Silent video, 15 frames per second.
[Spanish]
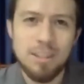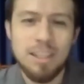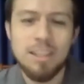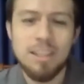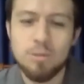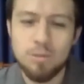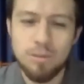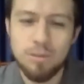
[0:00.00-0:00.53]

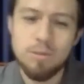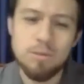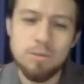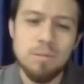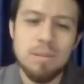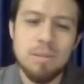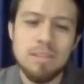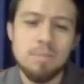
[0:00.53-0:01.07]
Que eso,
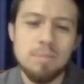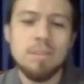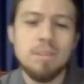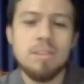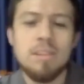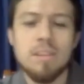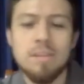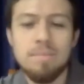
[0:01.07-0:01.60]
tuvo más
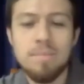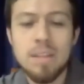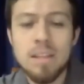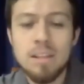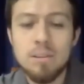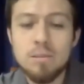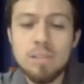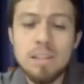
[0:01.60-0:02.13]
ambición.
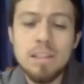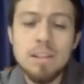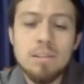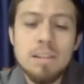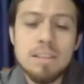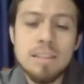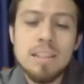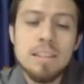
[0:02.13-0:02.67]
Entonces él llegó
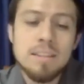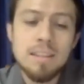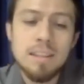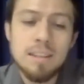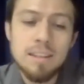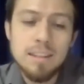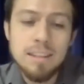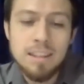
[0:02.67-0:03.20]
a hacer
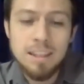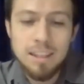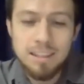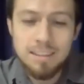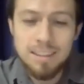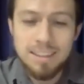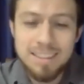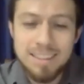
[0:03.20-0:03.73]
esta,
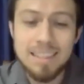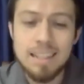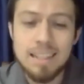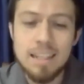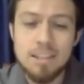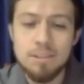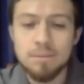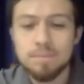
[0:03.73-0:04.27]
este, este
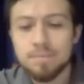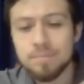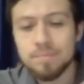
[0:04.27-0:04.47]
engaño.